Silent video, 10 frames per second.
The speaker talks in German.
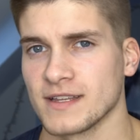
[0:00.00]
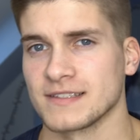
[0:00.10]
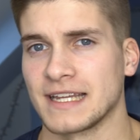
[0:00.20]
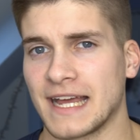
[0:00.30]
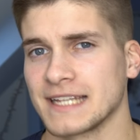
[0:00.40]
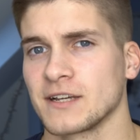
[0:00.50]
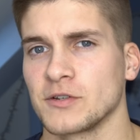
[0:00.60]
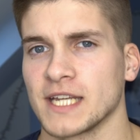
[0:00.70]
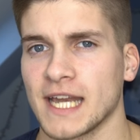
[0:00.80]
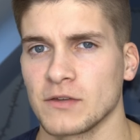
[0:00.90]
dass ein
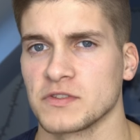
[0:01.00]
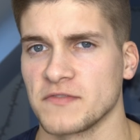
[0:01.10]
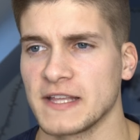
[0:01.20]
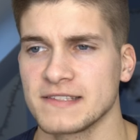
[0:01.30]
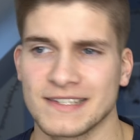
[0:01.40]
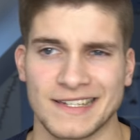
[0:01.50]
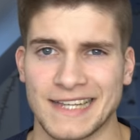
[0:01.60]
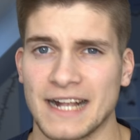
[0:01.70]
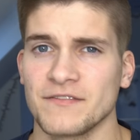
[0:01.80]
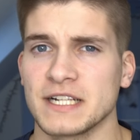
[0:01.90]
A321 in
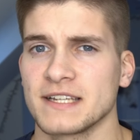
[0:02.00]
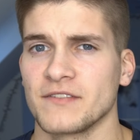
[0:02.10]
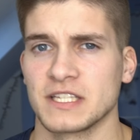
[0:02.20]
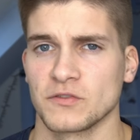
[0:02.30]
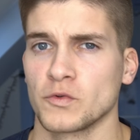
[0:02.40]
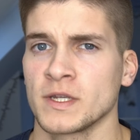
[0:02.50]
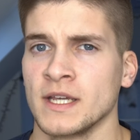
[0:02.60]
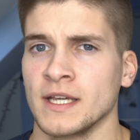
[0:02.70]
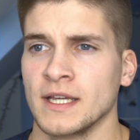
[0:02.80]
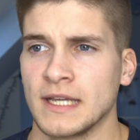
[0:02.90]
egal welcher Version
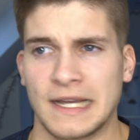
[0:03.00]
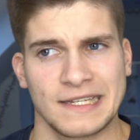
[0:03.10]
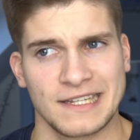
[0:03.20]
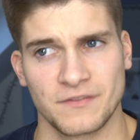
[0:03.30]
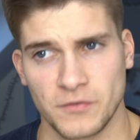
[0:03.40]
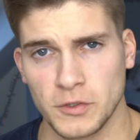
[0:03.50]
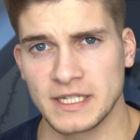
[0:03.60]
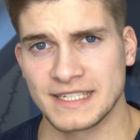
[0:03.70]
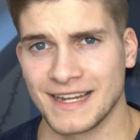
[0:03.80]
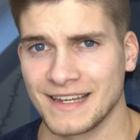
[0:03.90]
der
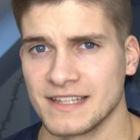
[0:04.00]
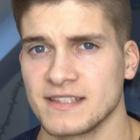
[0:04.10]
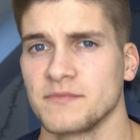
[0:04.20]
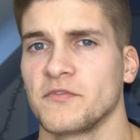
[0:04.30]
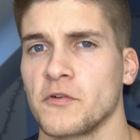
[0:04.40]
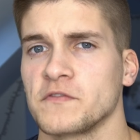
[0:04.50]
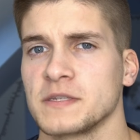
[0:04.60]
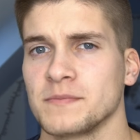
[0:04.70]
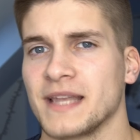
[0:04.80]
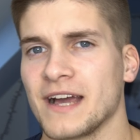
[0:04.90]
wirklich dann ein
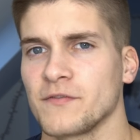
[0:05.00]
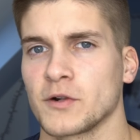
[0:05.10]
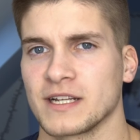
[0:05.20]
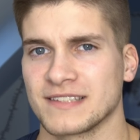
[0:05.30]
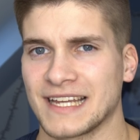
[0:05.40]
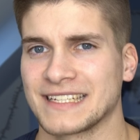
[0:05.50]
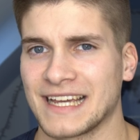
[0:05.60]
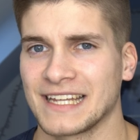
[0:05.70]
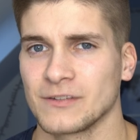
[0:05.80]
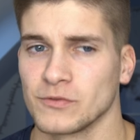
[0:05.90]
757-Nachfolger sein
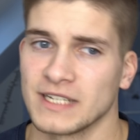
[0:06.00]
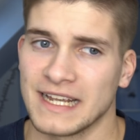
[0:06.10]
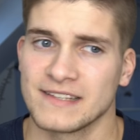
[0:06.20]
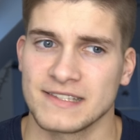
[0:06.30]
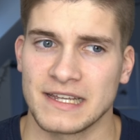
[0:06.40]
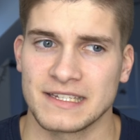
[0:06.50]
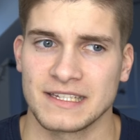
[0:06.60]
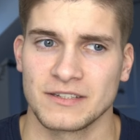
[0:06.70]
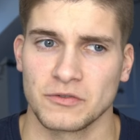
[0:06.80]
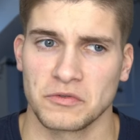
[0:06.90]
kann und
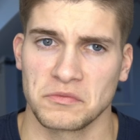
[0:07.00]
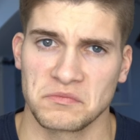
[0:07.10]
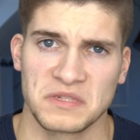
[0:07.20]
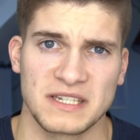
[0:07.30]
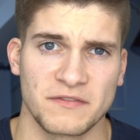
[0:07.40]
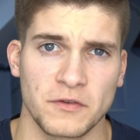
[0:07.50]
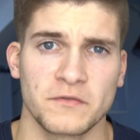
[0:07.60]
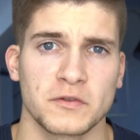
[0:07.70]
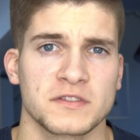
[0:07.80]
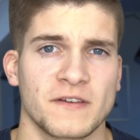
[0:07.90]
gleichzeitig um die
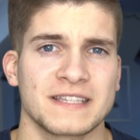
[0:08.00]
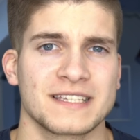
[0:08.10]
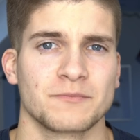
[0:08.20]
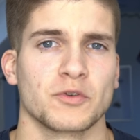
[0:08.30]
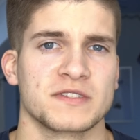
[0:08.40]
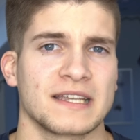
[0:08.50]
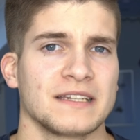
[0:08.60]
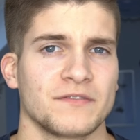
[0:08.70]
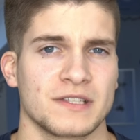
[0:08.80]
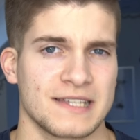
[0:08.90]
25%
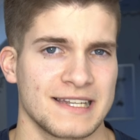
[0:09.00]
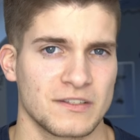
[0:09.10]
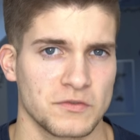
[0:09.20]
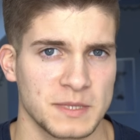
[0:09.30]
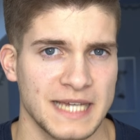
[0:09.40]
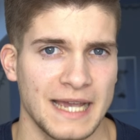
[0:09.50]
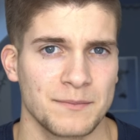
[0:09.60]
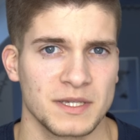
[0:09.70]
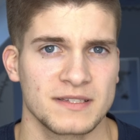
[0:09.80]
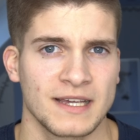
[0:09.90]
Prozent effizienter zu
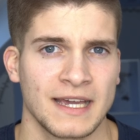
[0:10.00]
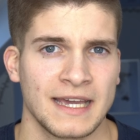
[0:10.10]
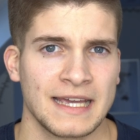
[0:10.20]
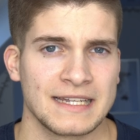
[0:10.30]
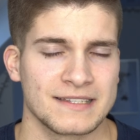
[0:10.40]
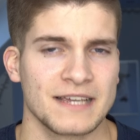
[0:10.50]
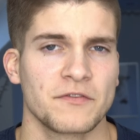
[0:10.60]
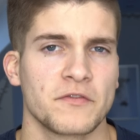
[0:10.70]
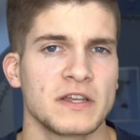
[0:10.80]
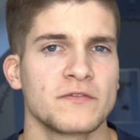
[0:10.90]
betreiben ist, dass der
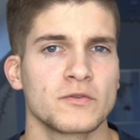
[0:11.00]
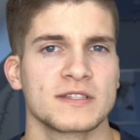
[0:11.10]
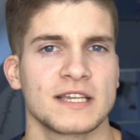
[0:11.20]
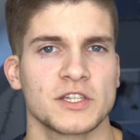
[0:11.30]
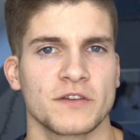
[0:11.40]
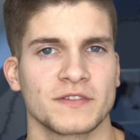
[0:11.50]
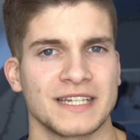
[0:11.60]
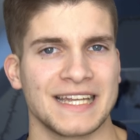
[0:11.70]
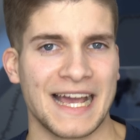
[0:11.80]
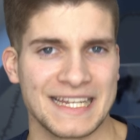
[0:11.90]
für viele Fluggesellschaften
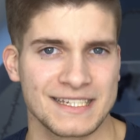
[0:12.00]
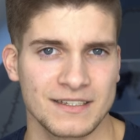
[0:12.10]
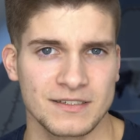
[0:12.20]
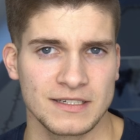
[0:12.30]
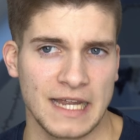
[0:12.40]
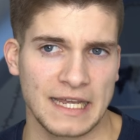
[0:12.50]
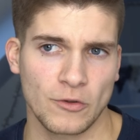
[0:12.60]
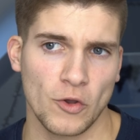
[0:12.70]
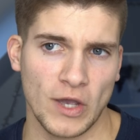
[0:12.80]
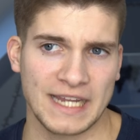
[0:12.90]
den Eintritt in
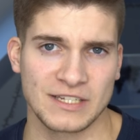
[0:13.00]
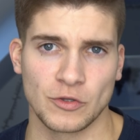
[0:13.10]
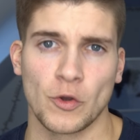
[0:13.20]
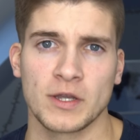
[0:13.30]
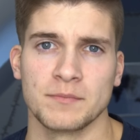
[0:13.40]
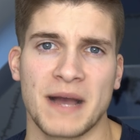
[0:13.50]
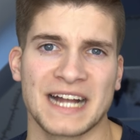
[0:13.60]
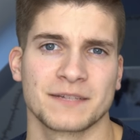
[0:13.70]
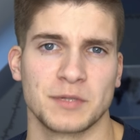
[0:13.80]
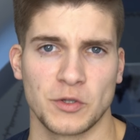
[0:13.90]
einen noch recht neuen
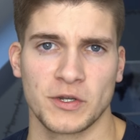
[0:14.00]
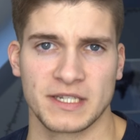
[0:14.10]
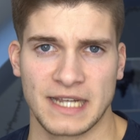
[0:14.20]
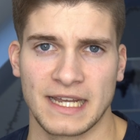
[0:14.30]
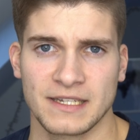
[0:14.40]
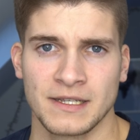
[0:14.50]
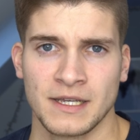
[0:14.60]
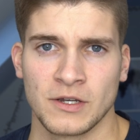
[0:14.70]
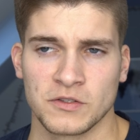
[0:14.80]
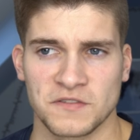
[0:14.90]
Markt bedeuten kann,
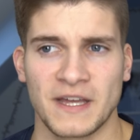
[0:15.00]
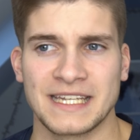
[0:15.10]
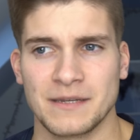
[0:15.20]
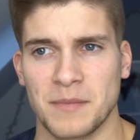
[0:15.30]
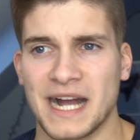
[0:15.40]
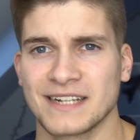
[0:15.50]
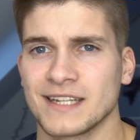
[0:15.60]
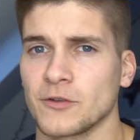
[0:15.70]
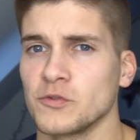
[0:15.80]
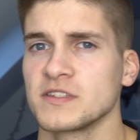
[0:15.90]
und zwar in den Markt
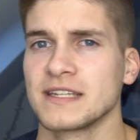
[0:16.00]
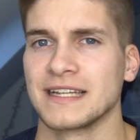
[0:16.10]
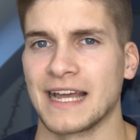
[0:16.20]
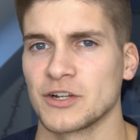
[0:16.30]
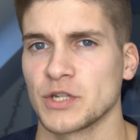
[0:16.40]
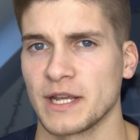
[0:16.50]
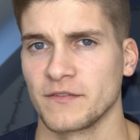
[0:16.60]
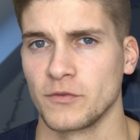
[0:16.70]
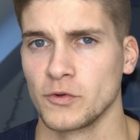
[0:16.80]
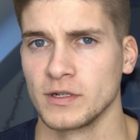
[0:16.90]
der günstigen
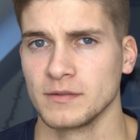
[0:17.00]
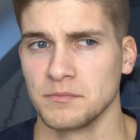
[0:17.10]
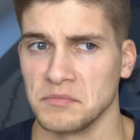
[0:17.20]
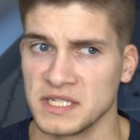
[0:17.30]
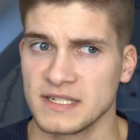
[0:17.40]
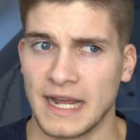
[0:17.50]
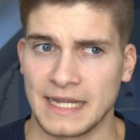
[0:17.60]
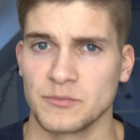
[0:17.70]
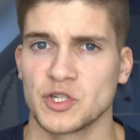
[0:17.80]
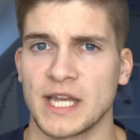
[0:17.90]
Langstreckenflüge mit einem